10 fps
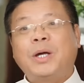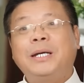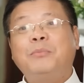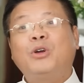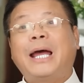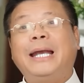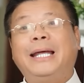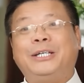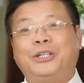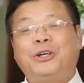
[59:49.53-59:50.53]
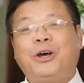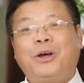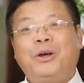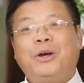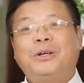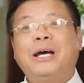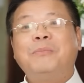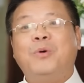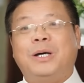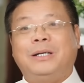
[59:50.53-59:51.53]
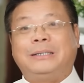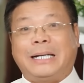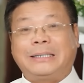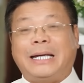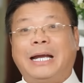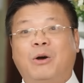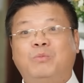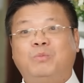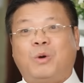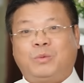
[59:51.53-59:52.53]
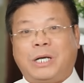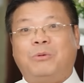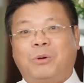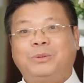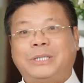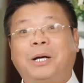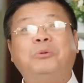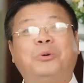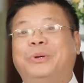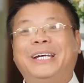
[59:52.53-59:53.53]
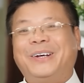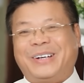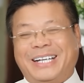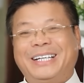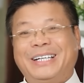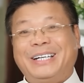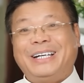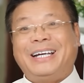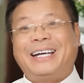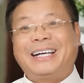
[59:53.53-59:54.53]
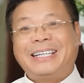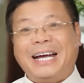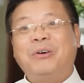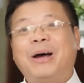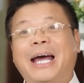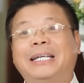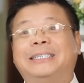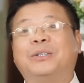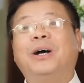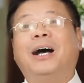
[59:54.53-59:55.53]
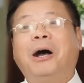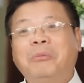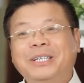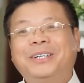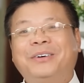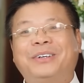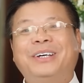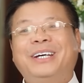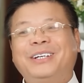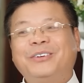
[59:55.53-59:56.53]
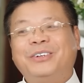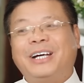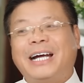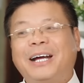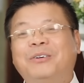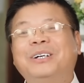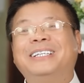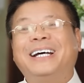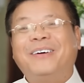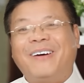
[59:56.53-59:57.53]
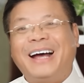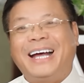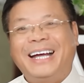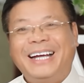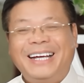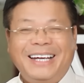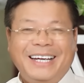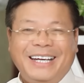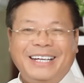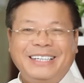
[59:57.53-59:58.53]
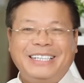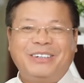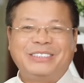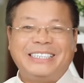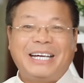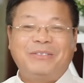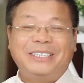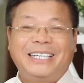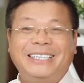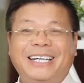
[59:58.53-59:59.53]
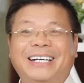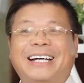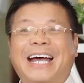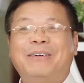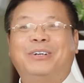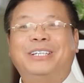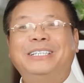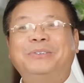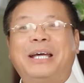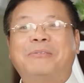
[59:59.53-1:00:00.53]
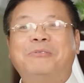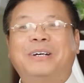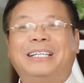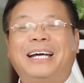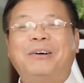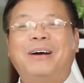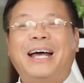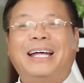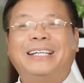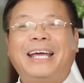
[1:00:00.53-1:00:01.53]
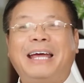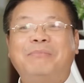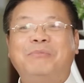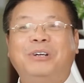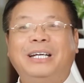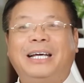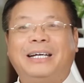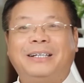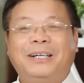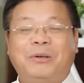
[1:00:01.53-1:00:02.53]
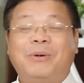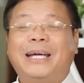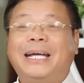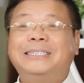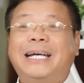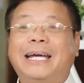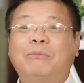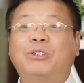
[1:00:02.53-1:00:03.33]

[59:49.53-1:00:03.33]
tuần đến 1-2 lần cho nó đỡ buồn, thì chắc chắn ông chồng ông sẽ không đồng ý đâu ạ. Cái thăng hoa là chỉ có ở ông ấy thôi, còn người khác không cần thăng hoa. Nên nhiều chị em cứ thấy thế cãi bảo thế chúng em không cần thăng hoa, thế em muốn là ngoài anh ra em